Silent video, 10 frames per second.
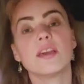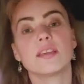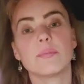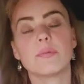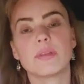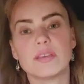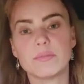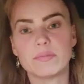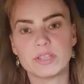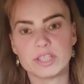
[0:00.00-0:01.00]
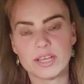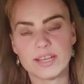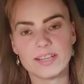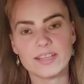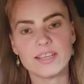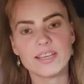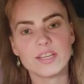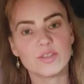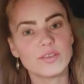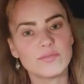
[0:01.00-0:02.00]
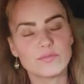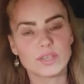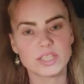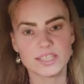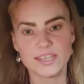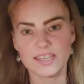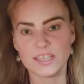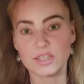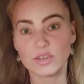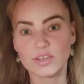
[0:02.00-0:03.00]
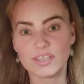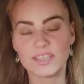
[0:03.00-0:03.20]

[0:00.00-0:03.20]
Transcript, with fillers: Ja mam na imię Michelle, no i właśnie to